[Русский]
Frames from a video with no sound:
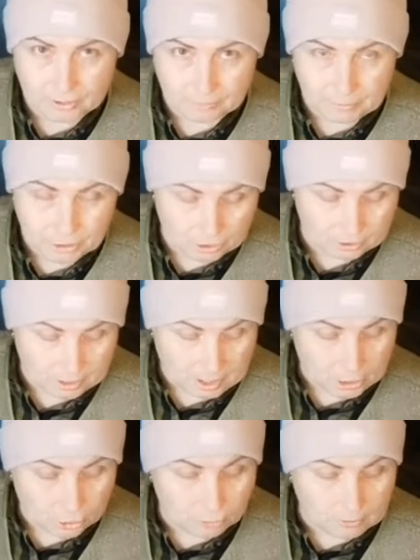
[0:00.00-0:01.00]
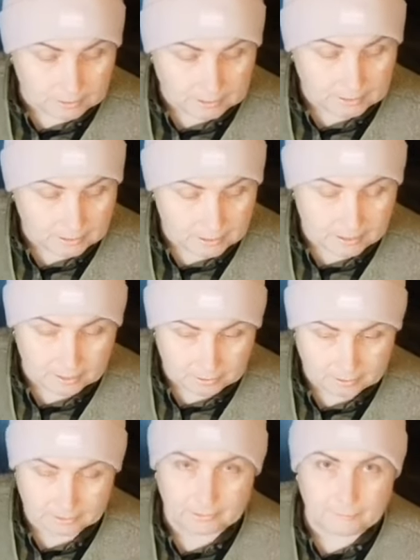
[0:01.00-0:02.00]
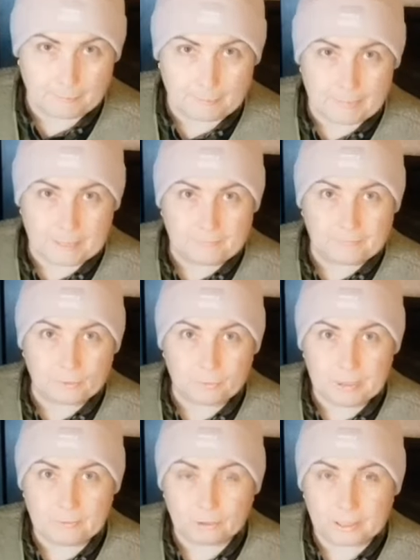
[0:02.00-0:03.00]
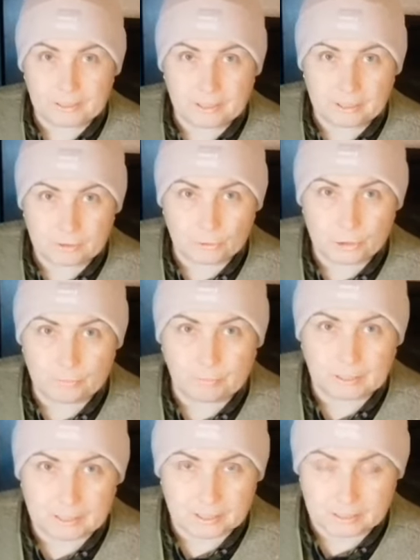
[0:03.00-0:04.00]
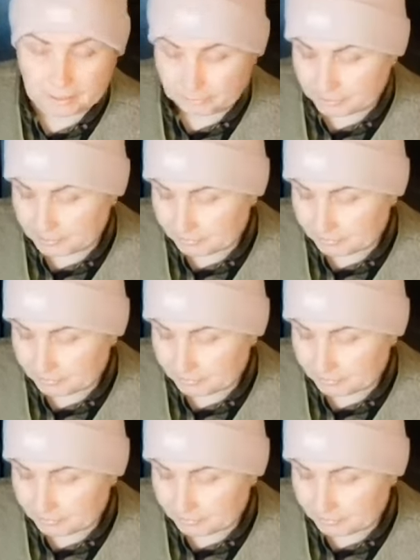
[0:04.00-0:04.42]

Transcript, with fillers: женщина пишет, что она так делает. Но мне вот хотелось очень процесс